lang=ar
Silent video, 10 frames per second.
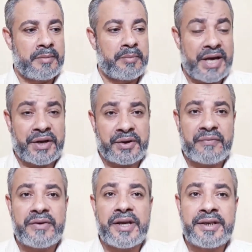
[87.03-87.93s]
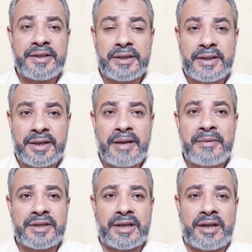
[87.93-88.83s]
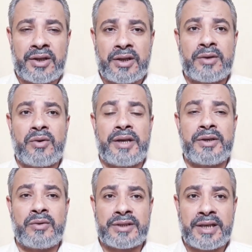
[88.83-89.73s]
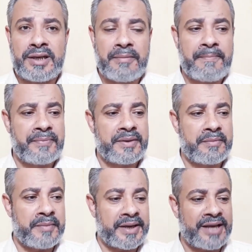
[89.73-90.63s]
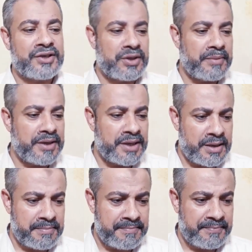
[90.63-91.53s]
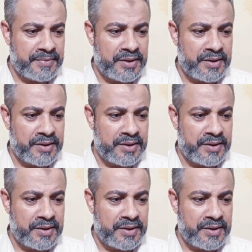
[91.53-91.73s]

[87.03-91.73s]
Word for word: بيعرفنا ان سيدنا النبي صلى الله عليه وسلم ما كانش بينام